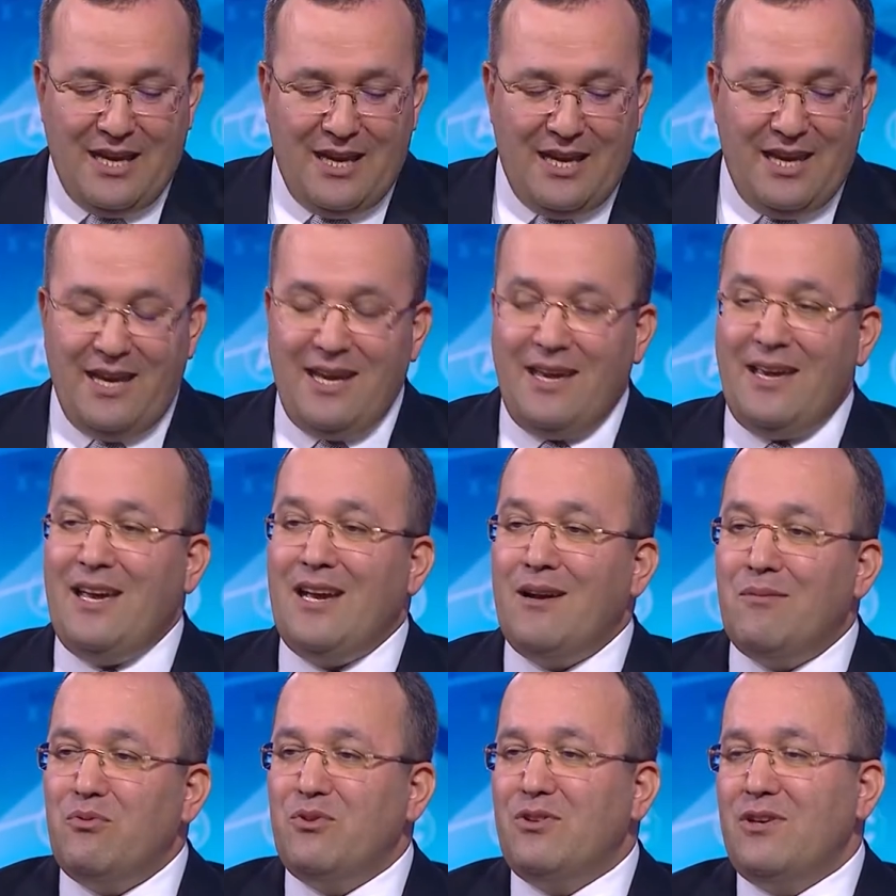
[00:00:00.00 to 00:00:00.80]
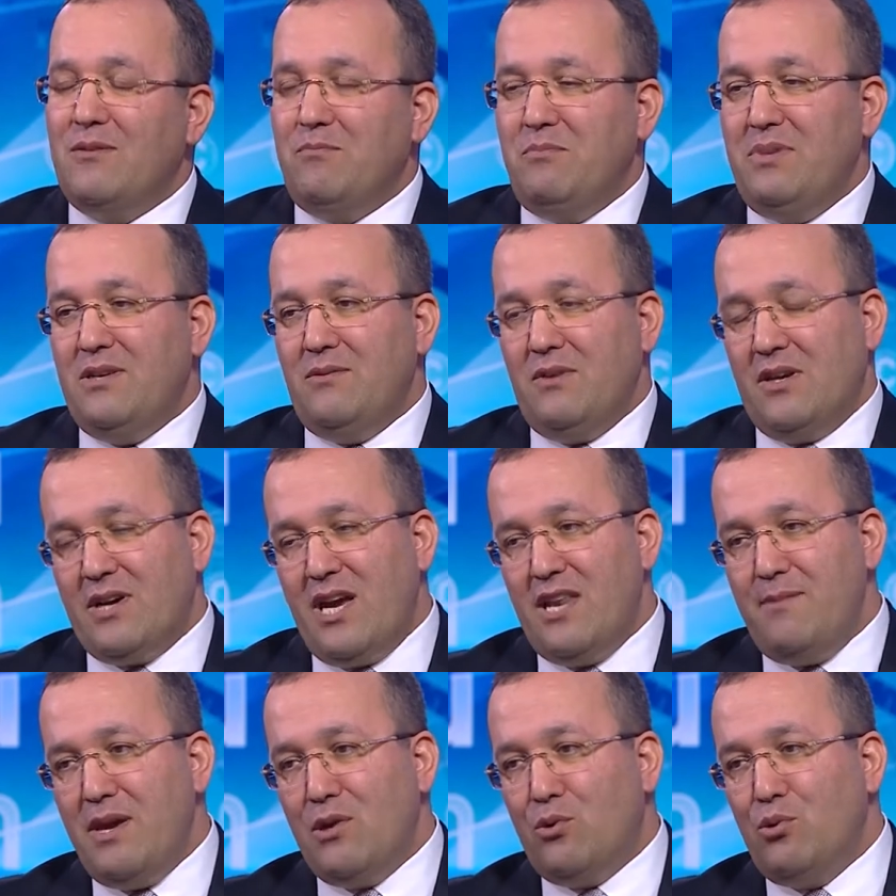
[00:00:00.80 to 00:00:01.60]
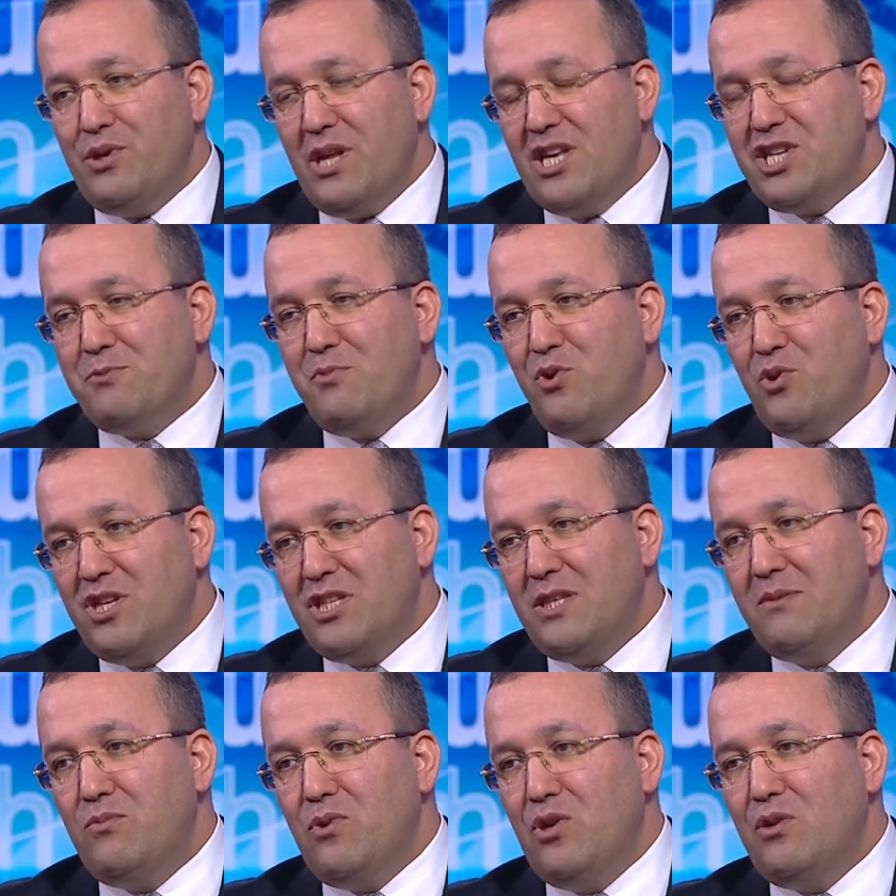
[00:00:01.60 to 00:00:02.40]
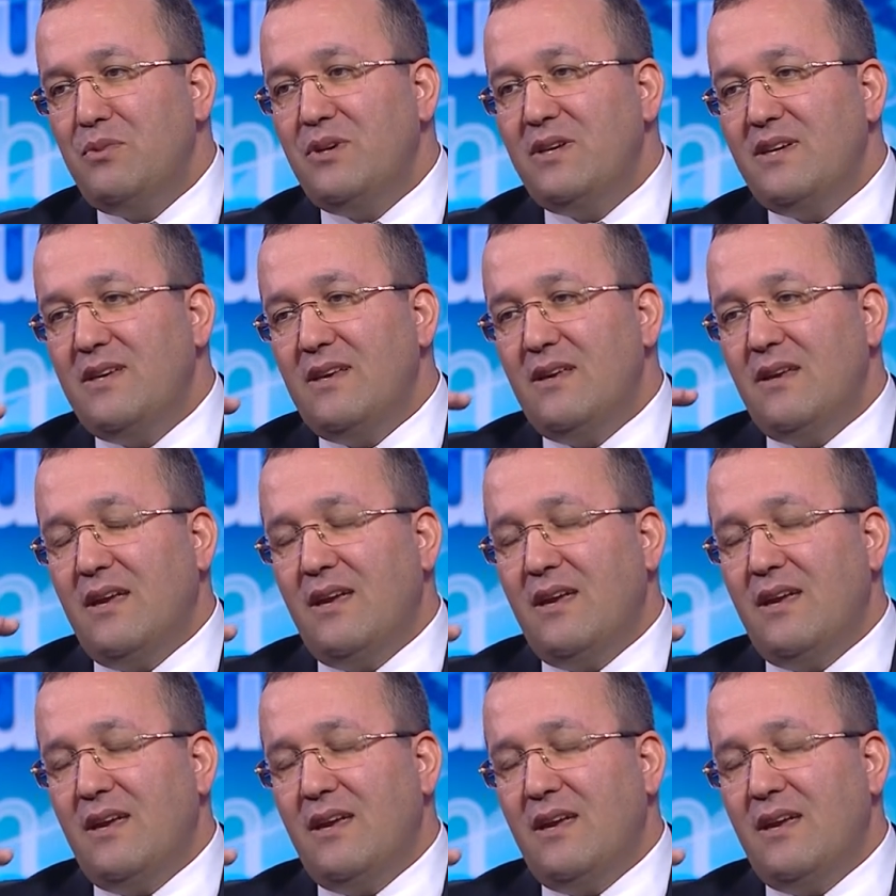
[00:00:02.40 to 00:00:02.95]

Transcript: Ee, bir gayrimenkul gelişme yönetim bölümü e,